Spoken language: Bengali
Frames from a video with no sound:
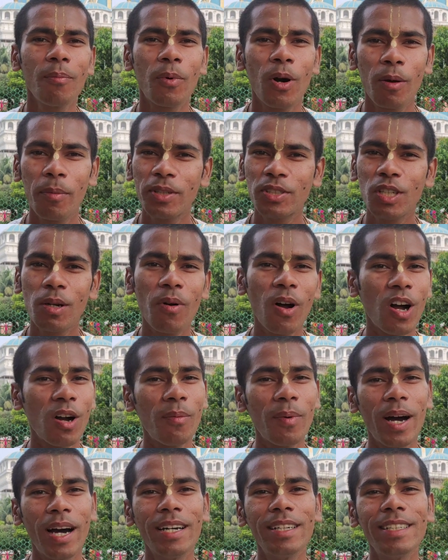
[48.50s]
পরমেশ্বর
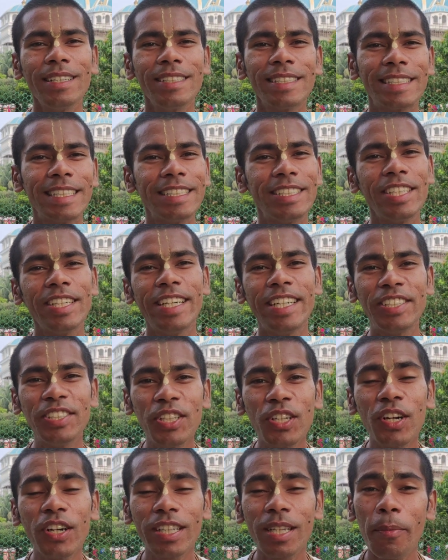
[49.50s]
ভগবান শ্রী শ্রী
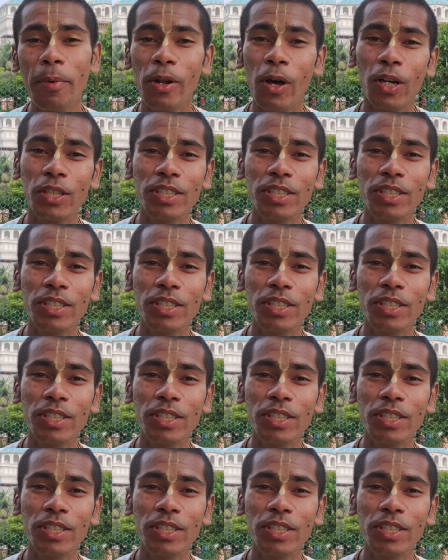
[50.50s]
নৃসিংহদেবের